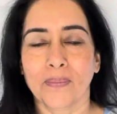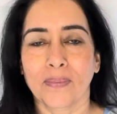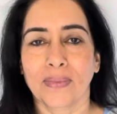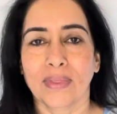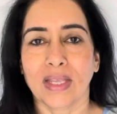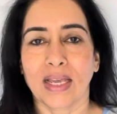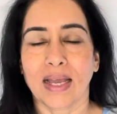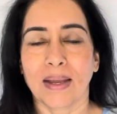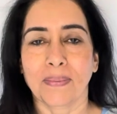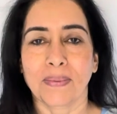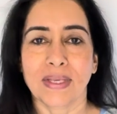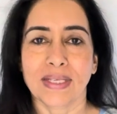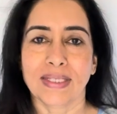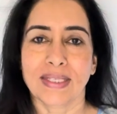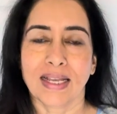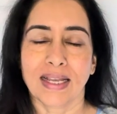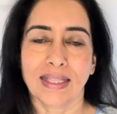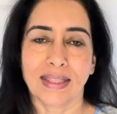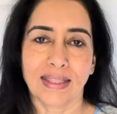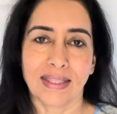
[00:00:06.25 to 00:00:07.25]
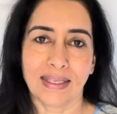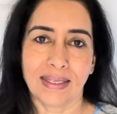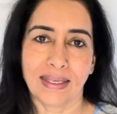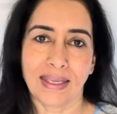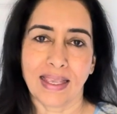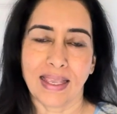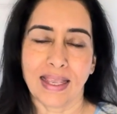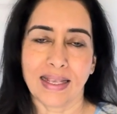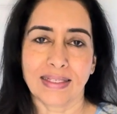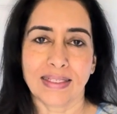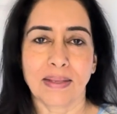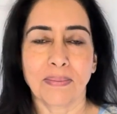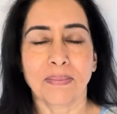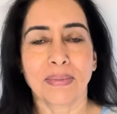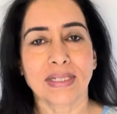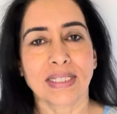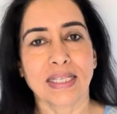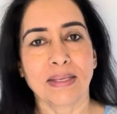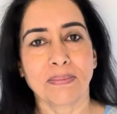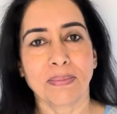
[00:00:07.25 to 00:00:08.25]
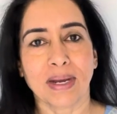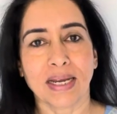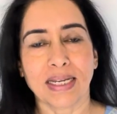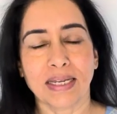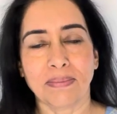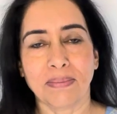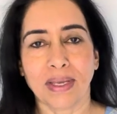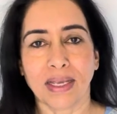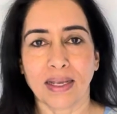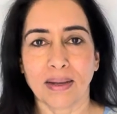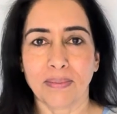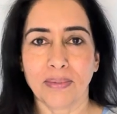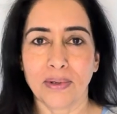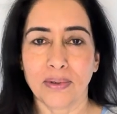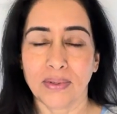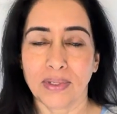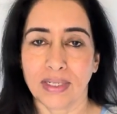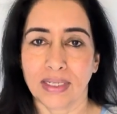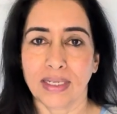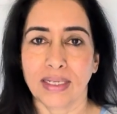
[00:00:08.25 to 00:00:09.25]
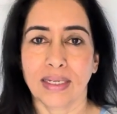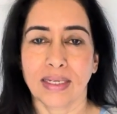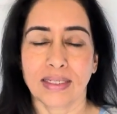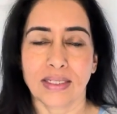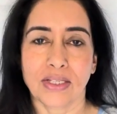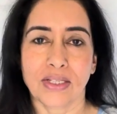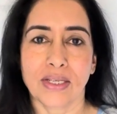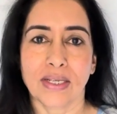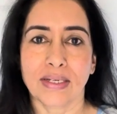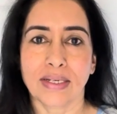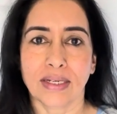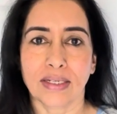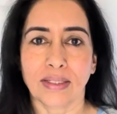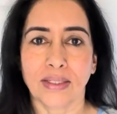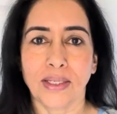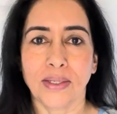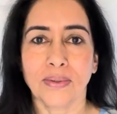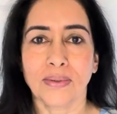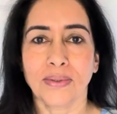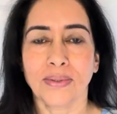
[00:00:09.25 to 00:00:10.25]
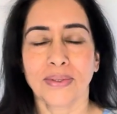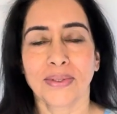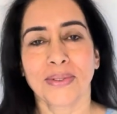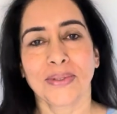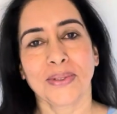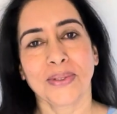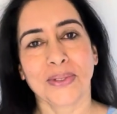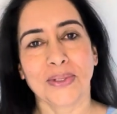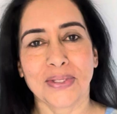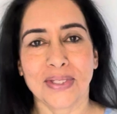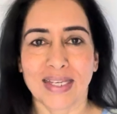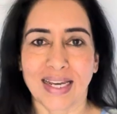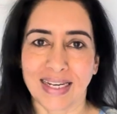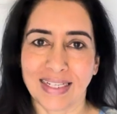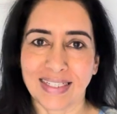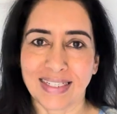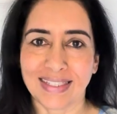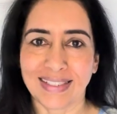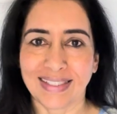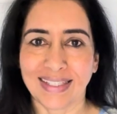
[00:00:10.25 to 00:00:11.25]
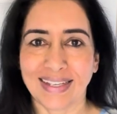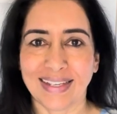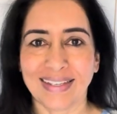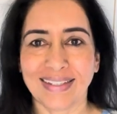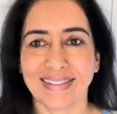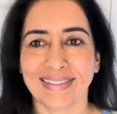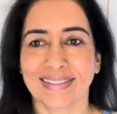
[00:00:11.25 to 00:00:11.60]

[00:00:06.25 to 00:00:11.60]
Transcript: आपके साथ uh, एक सिंपल सी पार्टी मेकअप लुक शेयर करती हूँ तो स्टार्ट करते हैं